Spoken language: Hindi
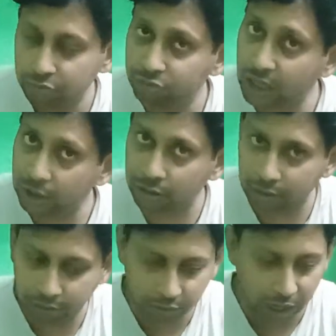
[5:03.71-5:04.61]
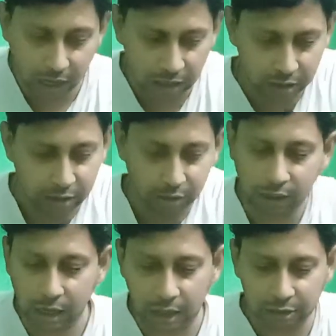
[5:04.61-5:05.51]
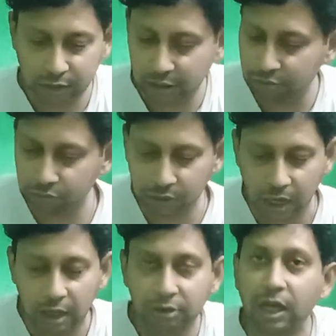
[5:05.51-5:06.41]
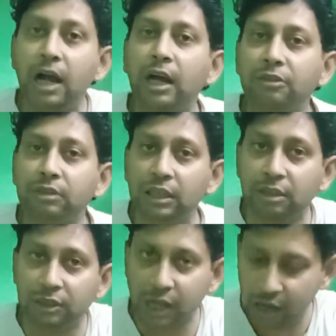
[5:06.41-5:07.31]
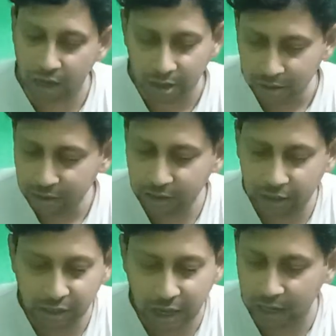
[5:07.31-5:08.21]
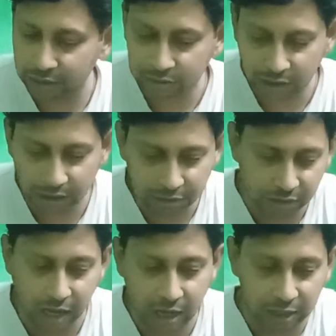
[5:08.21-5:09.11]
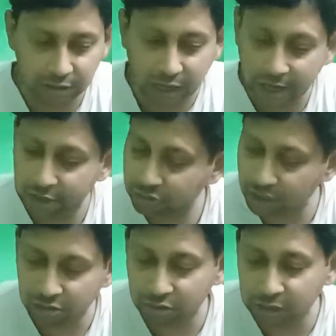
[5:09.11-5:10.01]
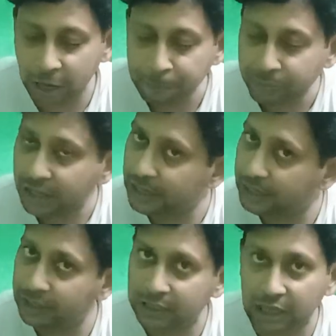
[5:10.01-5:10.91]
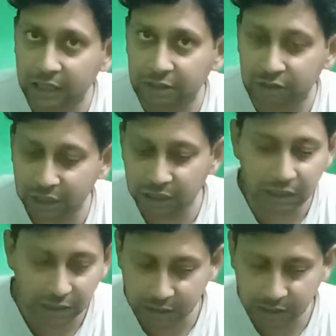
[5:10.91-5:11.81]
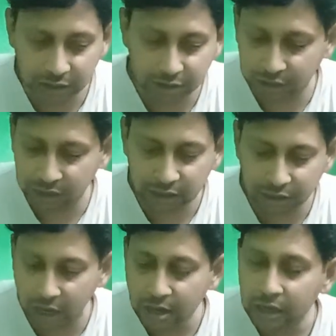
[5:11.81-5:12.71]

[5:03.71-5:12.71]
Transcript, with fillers: तित धा धिनता ता धाती धा प्रधाति धा धा तिन ता नक ती कृति न